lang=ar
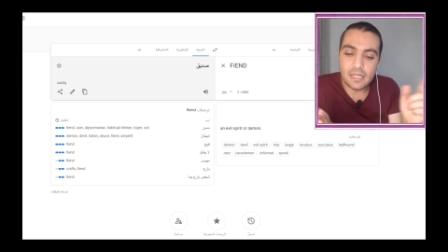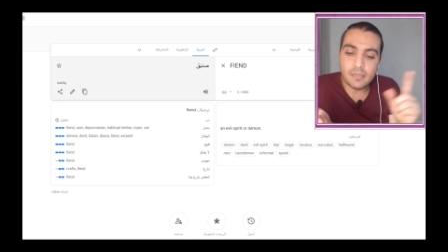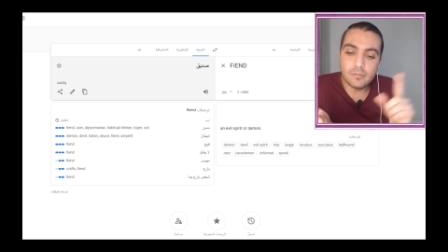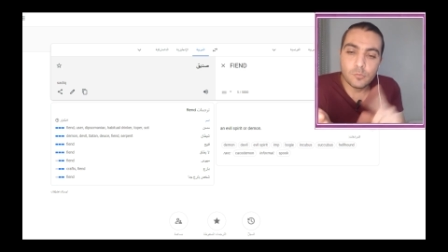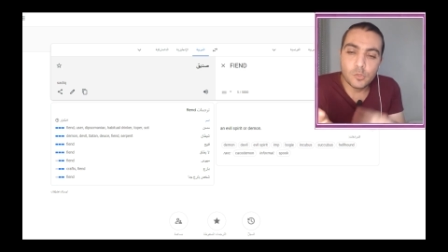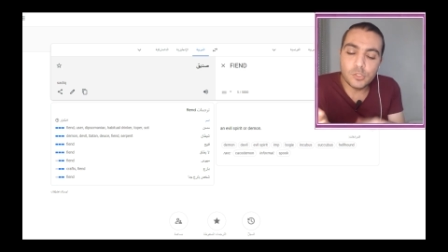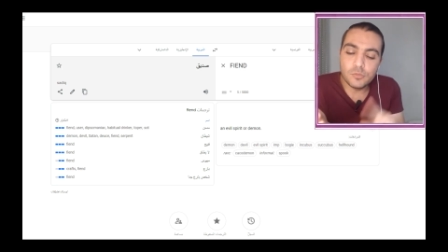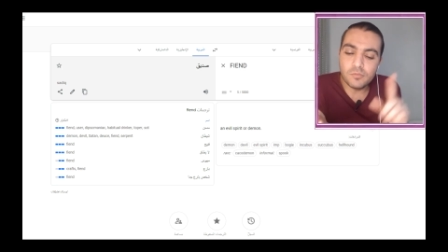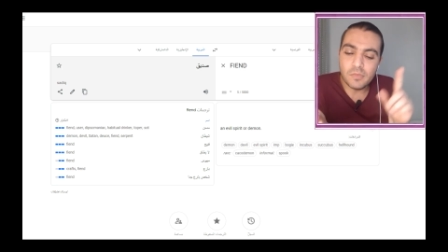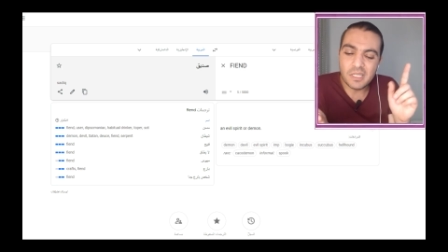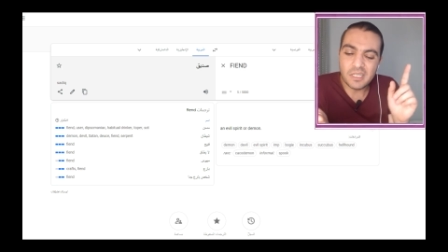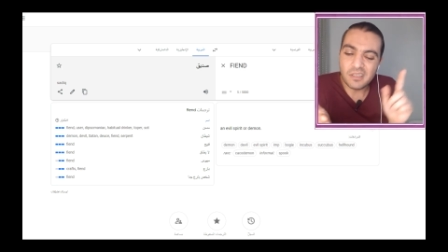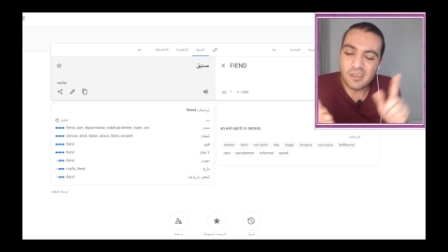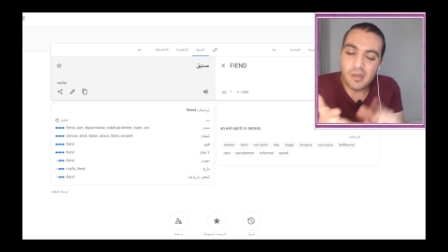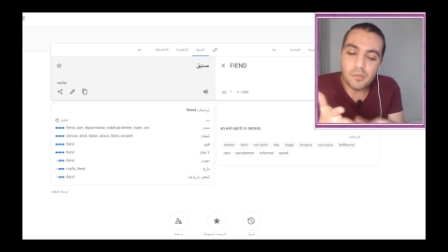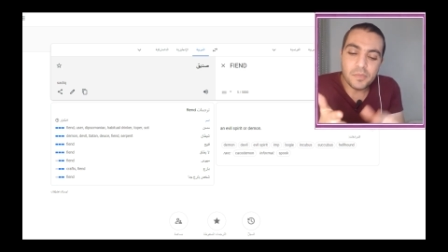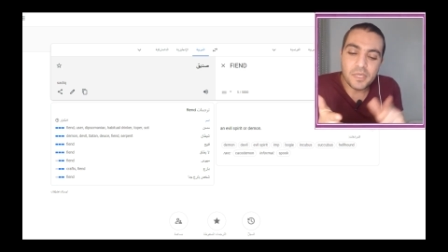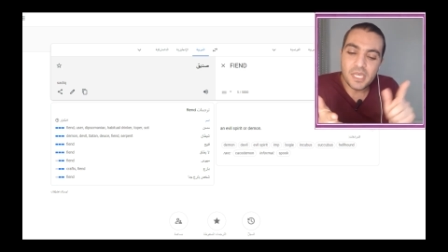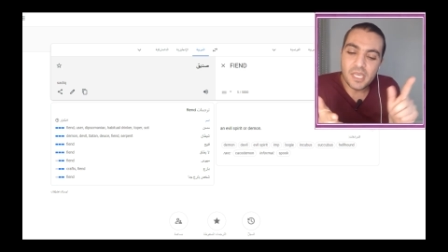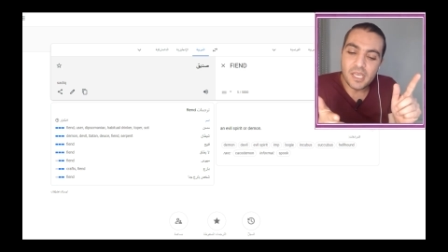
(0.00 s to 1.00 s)
مدمن
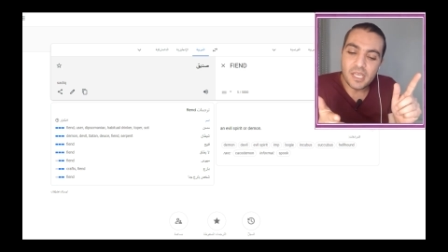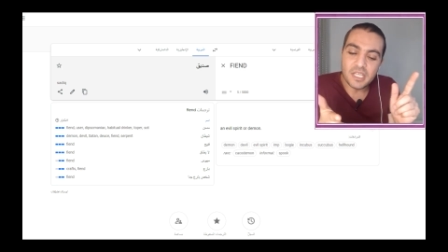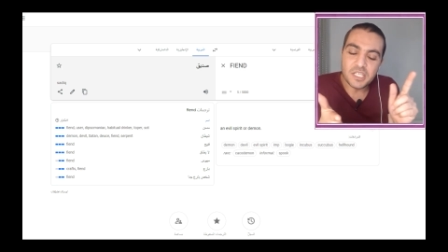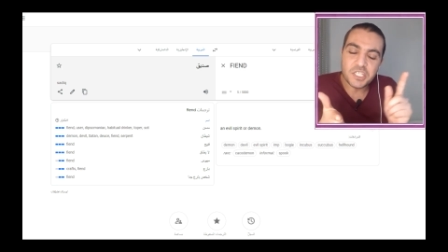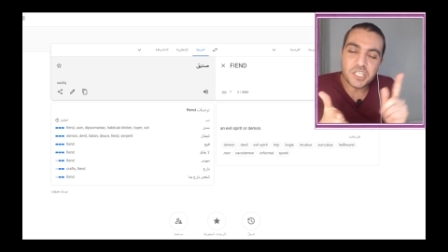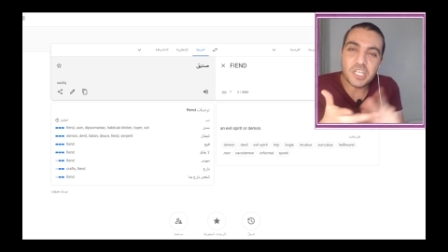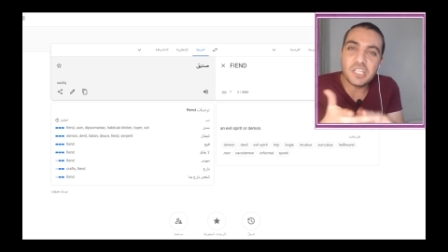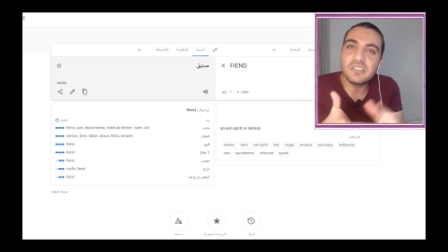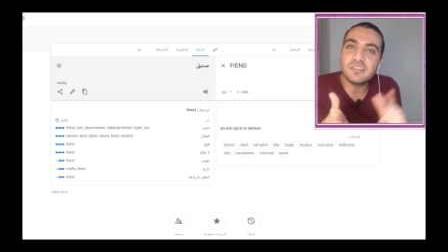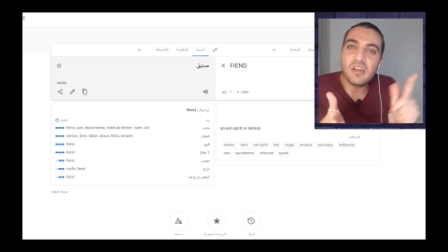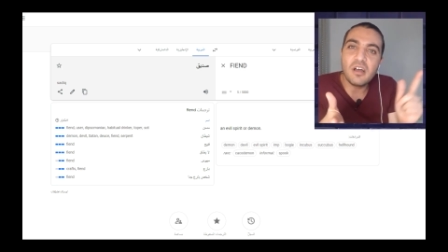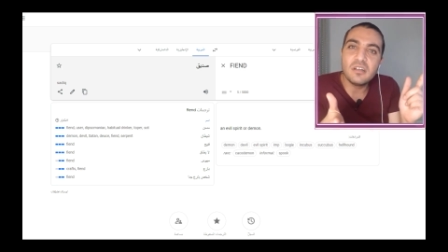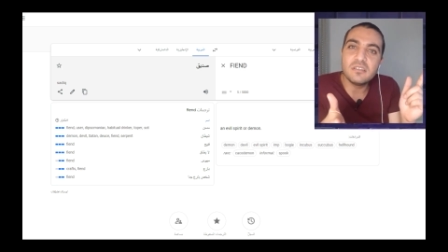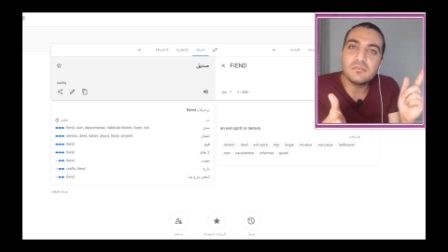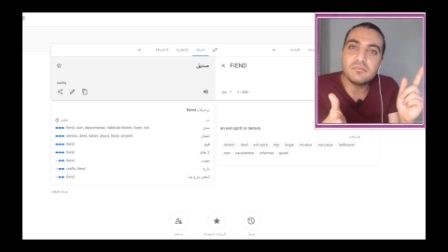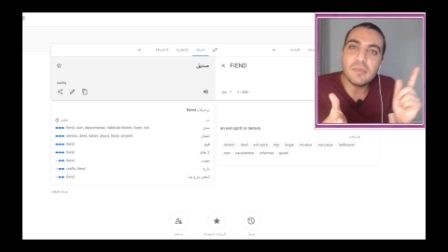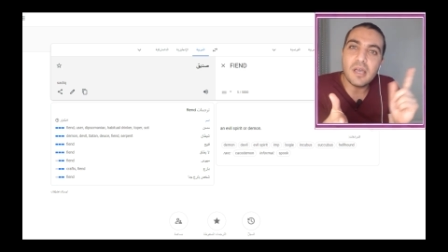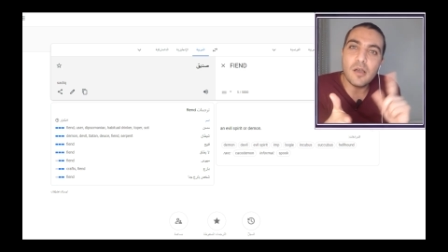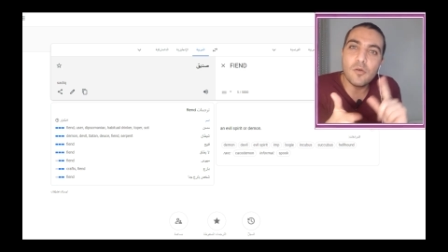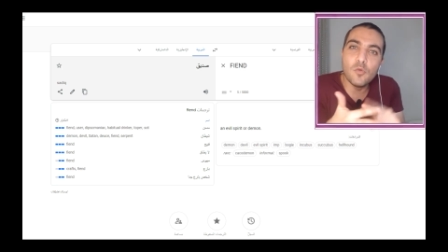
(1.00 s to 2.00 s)
قبيح
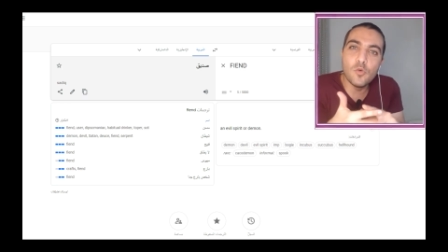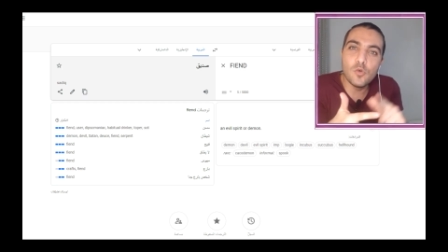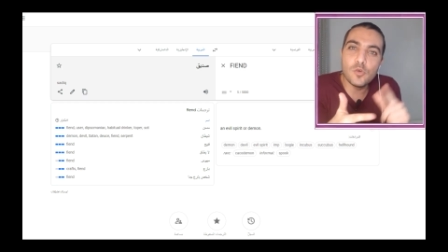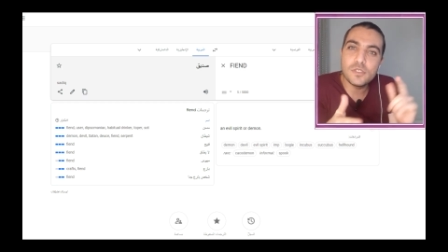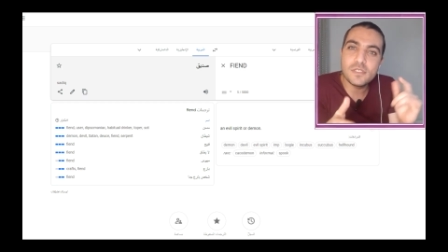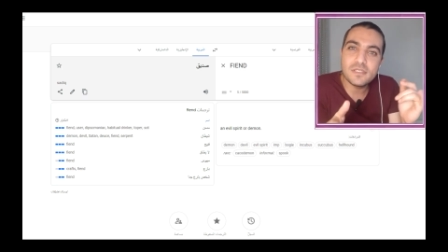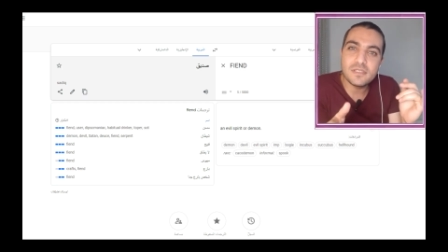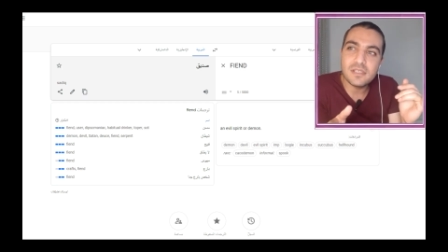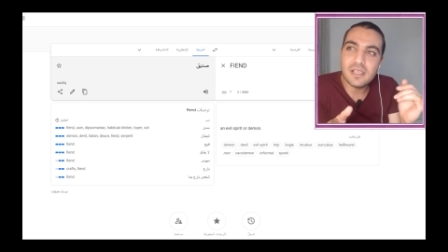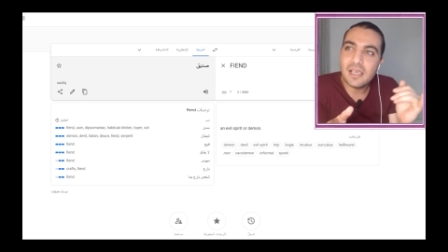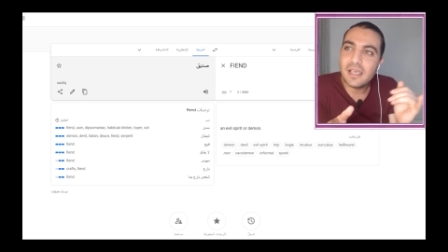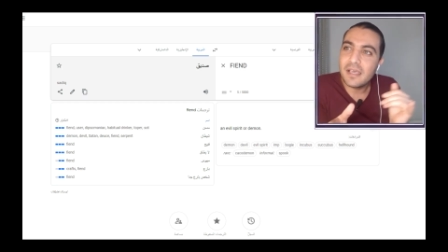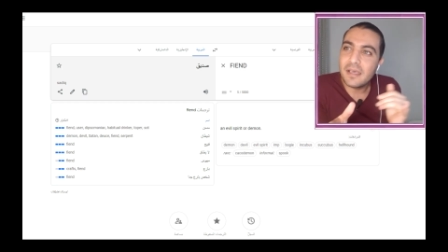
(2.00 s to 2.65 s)
شيطان مهووس